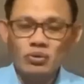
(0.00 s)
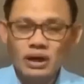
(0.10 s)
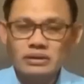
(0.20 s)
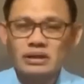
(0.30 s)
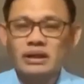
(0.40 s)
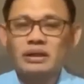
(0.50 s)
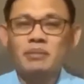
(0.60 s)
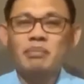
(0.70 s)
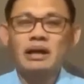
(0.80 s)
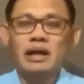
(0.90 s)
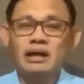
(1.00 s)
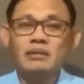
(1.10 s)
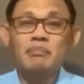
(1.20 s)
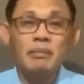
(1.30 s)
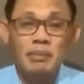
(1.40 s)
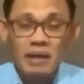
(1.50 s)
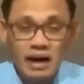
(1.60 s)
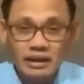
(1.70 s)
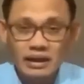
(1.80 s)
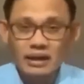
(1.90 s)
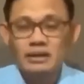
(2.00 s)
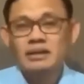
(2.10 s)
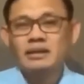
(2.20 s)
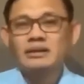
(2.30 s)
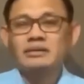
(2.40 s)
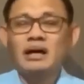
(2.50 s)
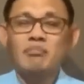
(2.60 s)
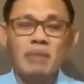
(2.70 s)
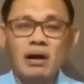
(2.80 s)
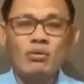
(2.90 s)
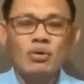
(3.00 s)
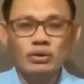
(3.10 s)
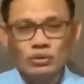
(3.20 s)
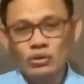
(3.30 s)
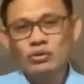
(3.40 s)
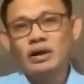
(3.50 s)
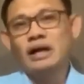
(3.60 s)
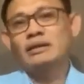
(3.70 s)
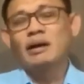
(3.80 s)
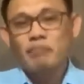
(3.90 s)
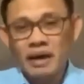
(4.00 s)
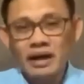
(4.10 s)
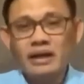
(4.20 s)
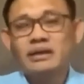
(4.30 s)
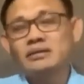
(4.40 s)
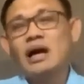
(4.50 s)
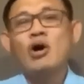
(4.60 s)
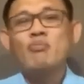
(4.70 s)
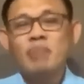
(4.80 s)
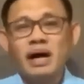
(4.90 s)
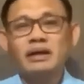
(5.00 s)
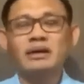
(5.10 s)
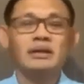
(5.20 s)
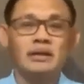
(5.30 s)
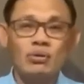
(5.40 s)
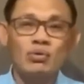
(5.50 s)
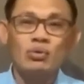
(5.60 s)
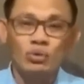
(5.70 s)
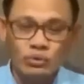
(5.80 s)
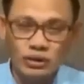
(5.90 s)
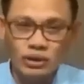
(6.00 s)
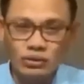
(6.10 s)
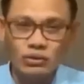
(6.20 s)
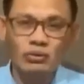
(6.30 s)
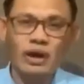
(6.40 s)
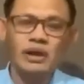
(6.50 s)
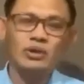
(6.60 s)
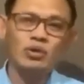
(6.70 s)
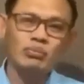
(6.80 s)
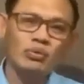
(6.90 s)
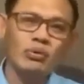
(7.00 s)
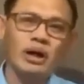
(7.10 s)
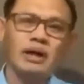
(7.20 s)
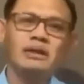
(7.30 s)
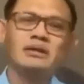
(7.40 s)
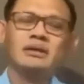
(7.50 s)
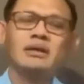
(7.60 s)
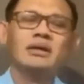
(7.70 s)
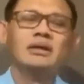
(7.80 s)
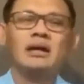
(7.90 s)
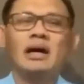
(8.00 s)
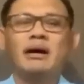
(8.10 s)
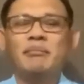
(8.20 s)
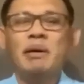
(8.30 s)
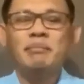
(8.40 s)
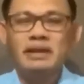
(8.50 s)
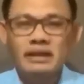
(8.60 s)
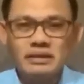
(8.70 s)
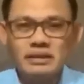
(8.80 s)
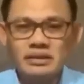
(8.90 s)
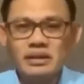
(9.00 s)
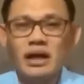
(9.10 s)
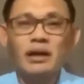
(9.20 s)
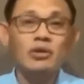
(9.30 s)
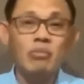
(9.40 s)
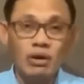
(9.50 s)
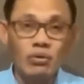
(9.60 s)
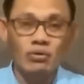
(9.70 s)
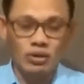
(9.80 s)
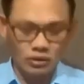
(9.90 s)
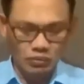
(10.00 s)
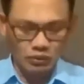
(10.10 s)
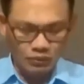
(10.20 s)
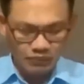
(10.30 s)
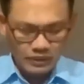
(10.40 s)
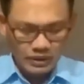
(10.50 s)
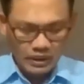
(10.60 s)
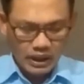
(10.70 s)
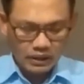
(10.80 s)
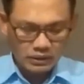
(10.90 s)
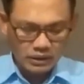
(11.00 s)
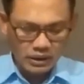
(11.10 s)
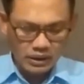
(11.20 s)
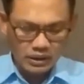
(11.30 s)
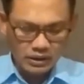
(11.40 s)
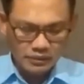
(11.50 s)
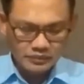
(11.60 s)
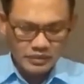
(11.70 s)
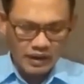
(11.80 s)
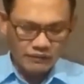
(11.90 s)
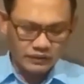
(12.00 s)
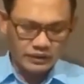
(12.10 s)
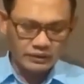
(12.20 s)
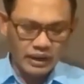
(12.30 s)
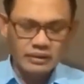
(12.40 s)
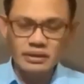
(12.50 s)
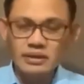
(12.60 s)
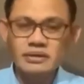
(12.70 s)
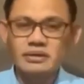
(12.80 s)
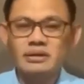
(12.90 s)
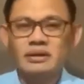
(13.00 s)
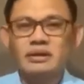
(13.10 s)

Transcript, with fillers: po nga sa kanilang paraan ng pamamahala ng bangkong ito at ng pera ng taong bayan na naguhulog dito ay ito po ay uh, mabilis na lumago. Ano po? At uh, after 10 years